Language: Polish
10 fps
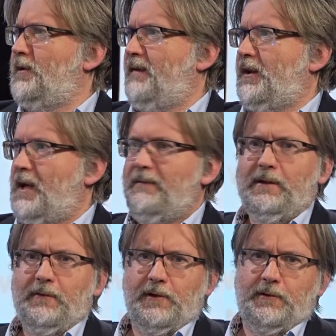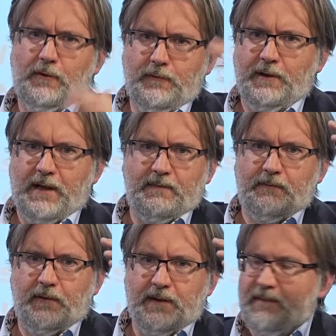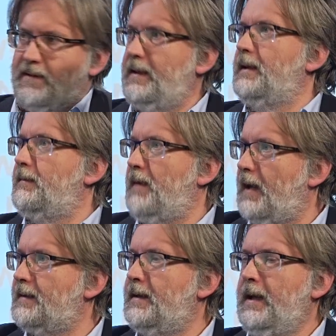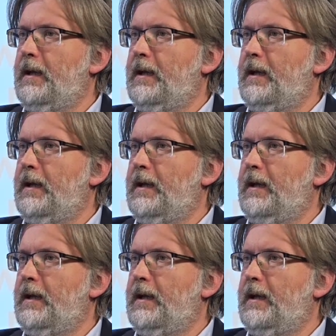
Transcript: z Warszawy, tylko gdzieś do ludzi tam powiedzmy z innych miast,